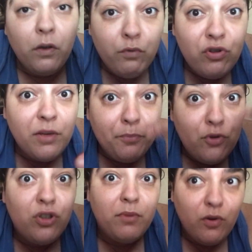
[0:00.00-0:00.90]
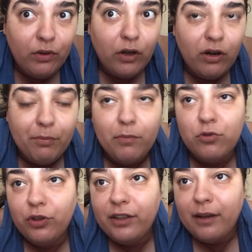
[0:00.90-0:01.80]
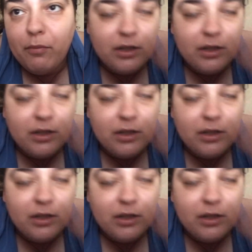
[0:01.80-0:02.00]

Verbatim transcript: Forse più Simeone ancora più bisogno di tempo, però